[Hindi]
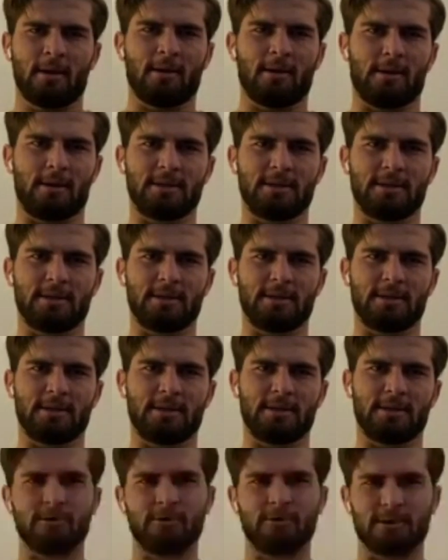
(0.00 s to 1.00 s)
आ, हाँ, सबसे
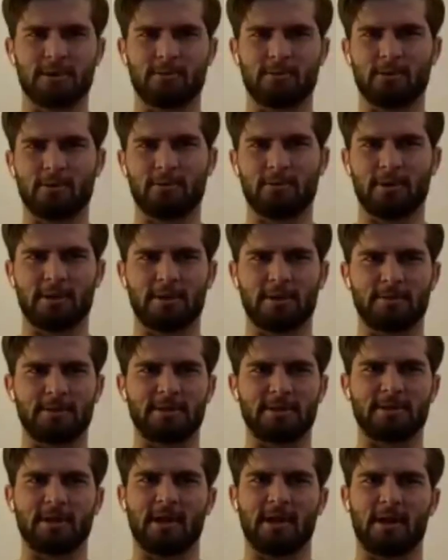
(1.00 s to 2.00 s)
पहले तो सबको मेरी तरफ
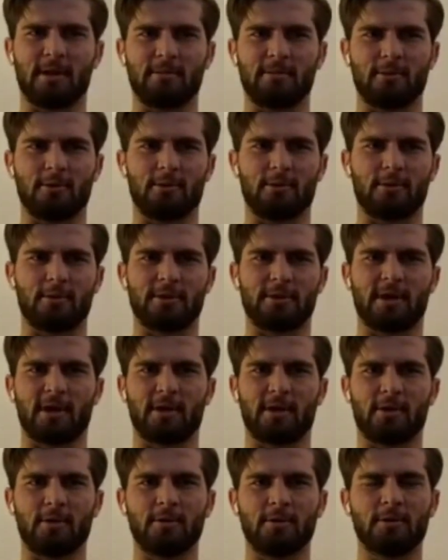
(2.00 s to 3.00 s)
से सलाम और
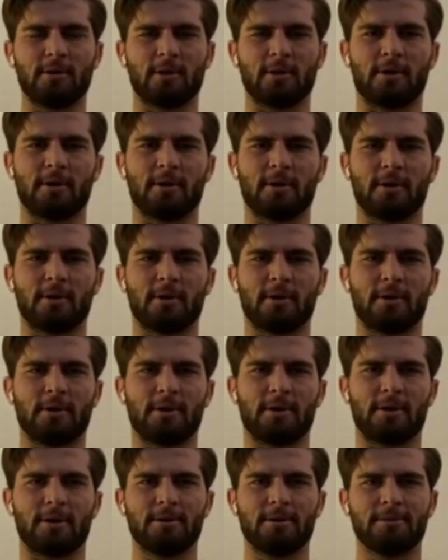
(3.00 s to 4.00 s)
थैंक यू
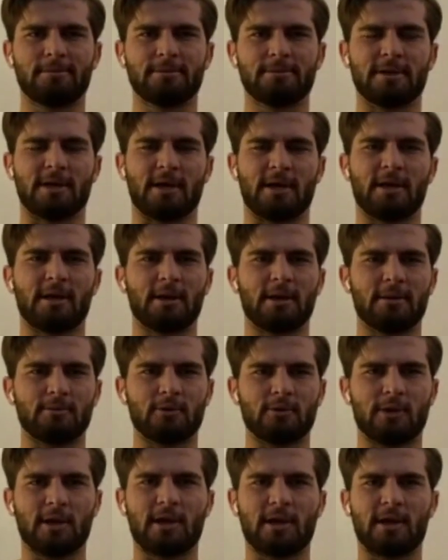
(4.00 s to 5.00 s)
तैयारी
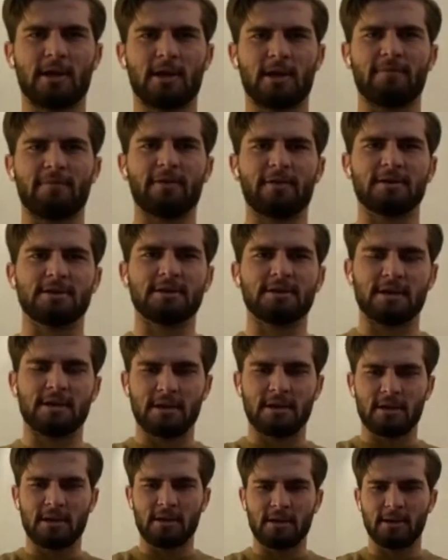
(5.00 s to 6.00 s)
अलहमदिल्ला काफ़ी अच्छी जा
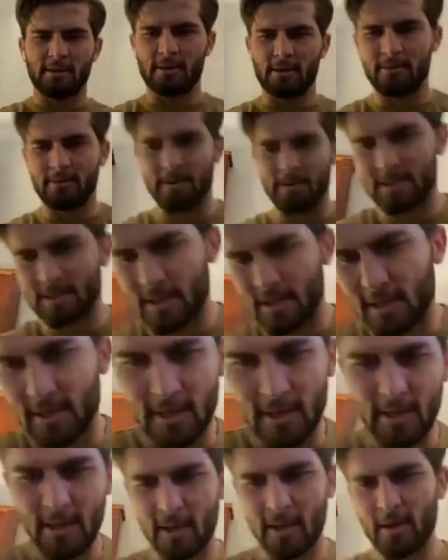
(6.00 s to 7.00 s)
रही है पी एस एल
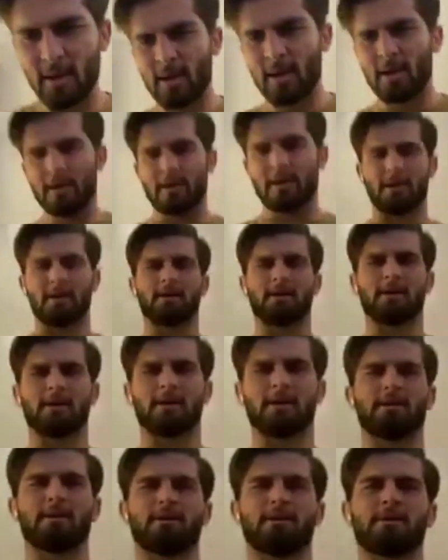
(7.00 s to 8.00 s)
के लिए
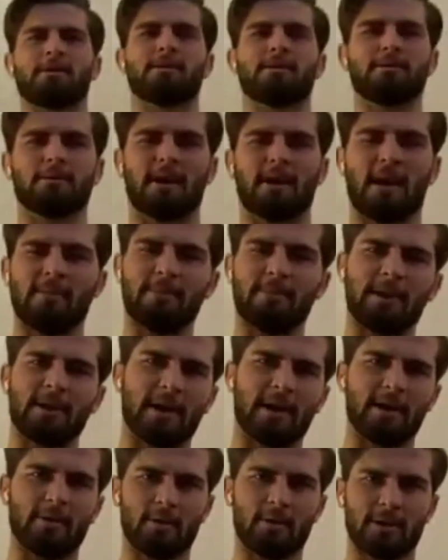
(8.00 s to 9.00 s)
तो कैंप
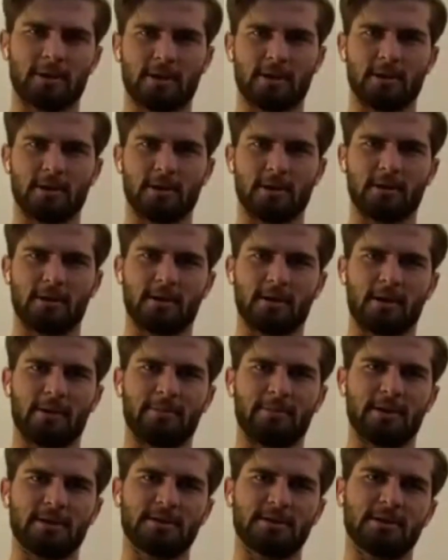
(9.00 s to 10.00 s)
लगाया हुआ था
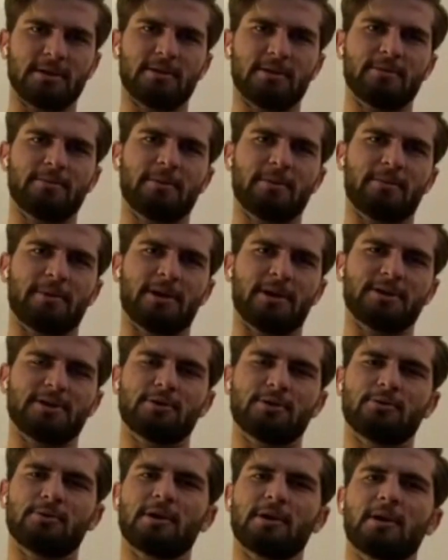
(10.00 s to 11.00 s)
काफ़ी अच्छी
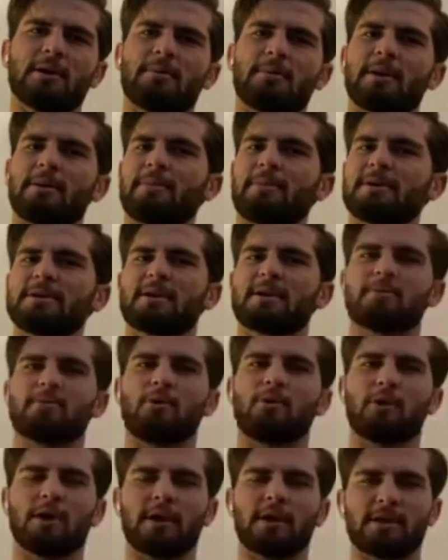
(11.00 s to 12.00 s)
प्रिपरेशन हुई है हमारे पास एक
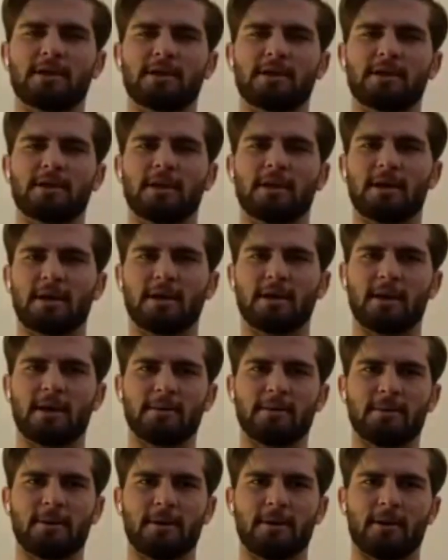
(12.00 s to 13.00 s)
मौका था कि यार
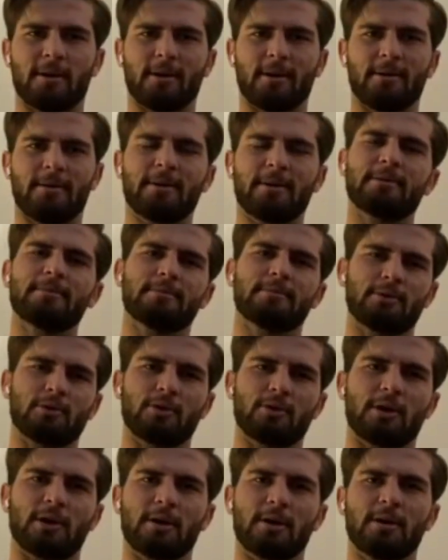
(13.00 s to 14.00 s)

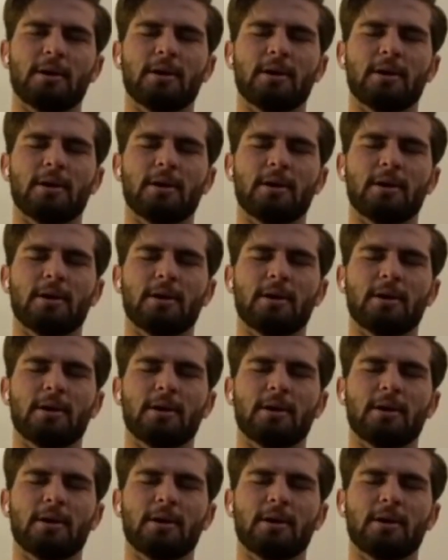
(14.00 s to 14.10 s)
क्योंकि